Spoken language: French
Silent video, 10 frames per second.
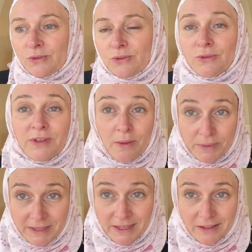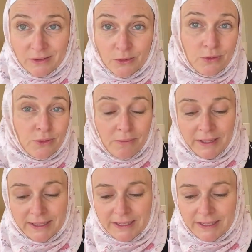de s'habiller, de se
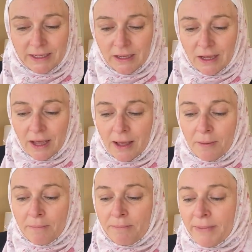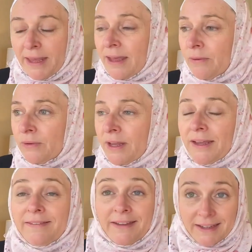maquiller, mais on a
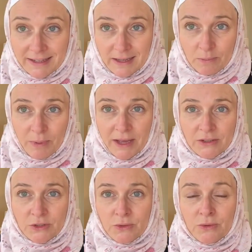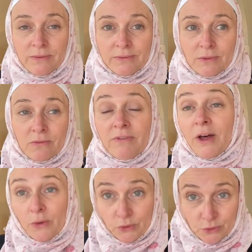été créé par Dieu, on va
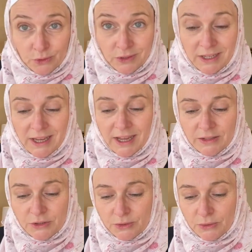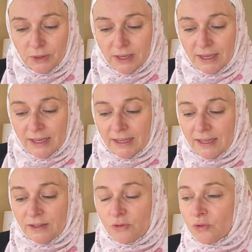retourner à Dieu.
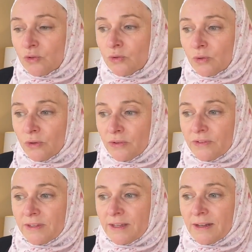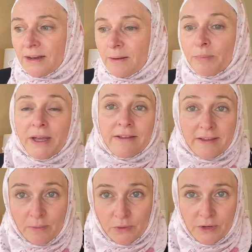Et du coup, si les
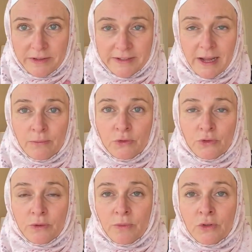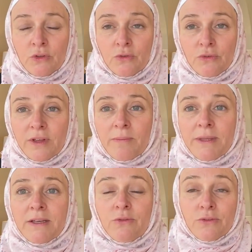préceptes de l'islam nous demandent de nous
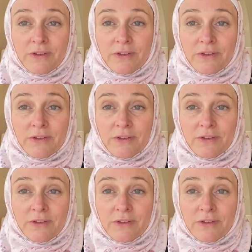habiller d'une